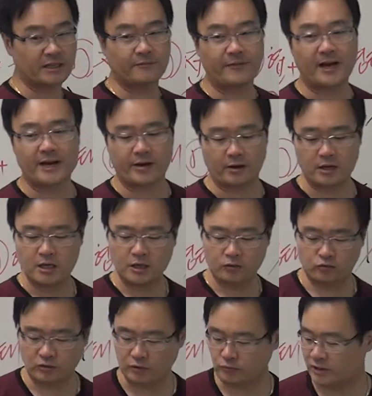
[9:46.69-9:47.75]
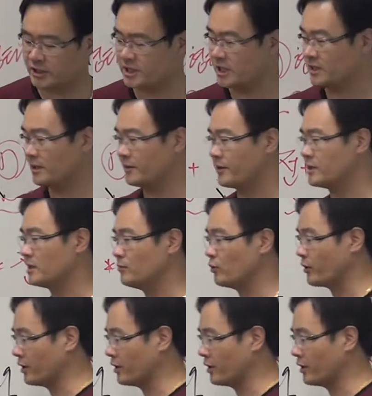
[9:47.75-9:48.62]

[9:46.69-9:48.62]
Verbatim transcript: set, fire 누가 누가 찐때가 되는지 한번